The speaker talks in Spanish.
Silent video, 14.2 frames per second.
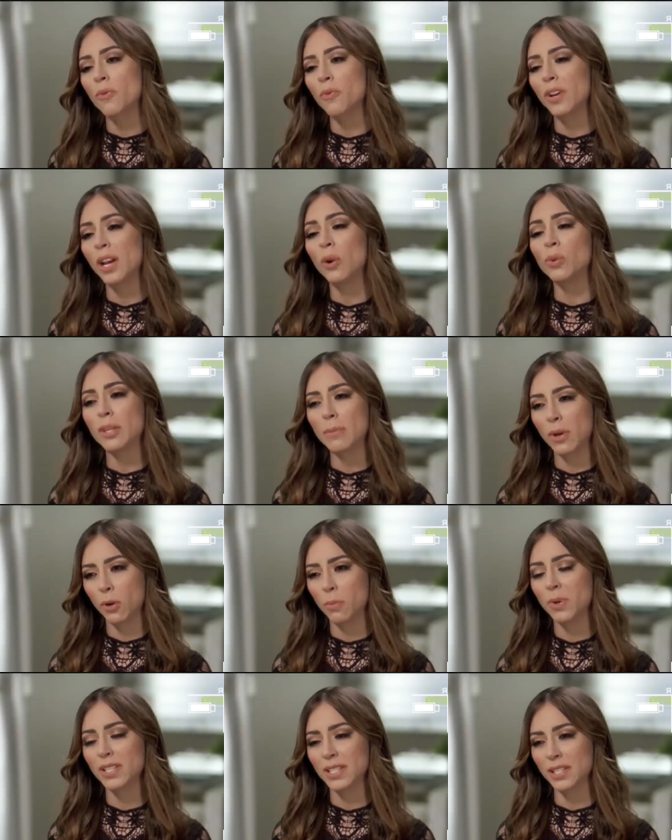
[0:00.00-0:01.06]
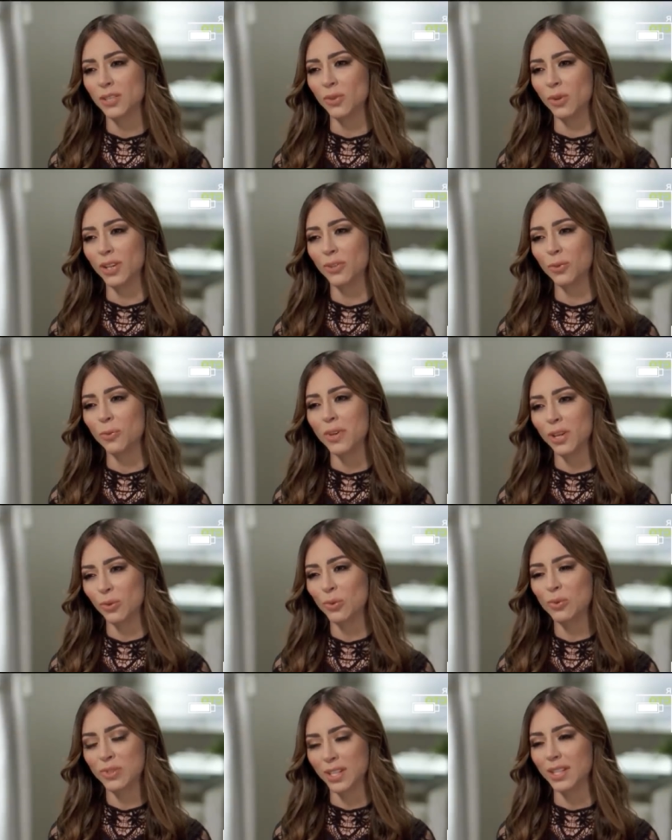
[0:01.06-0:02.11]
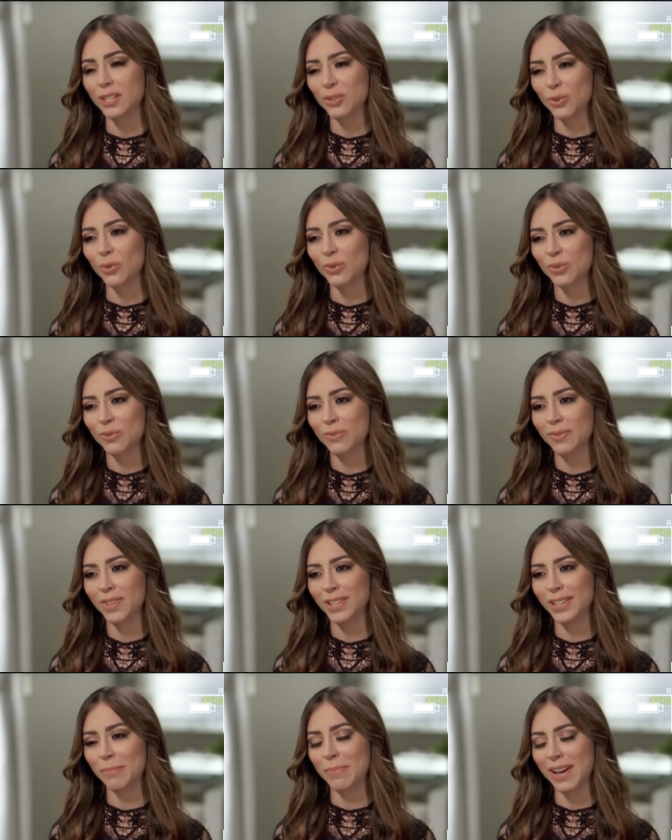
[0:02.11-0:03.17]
¿Cuál fue la última conversación que tuvieron ustedes dos entre